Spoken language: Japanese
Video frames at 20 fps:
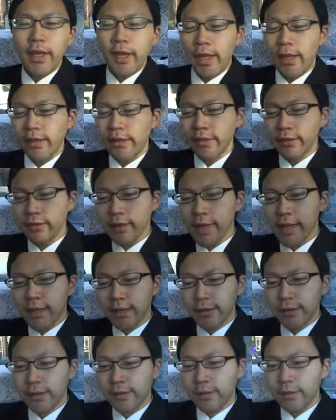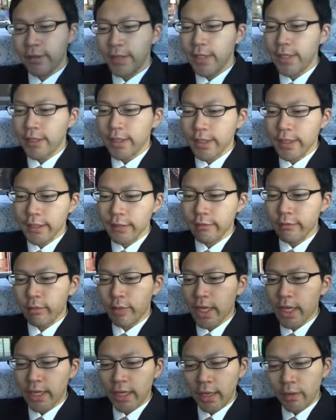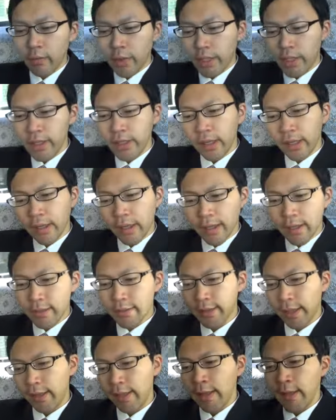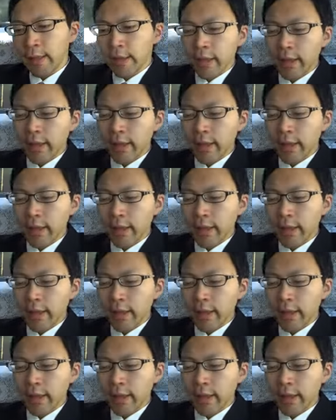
えー、じゅうにがつじゅうににち金曜日、秋葉原にて開催。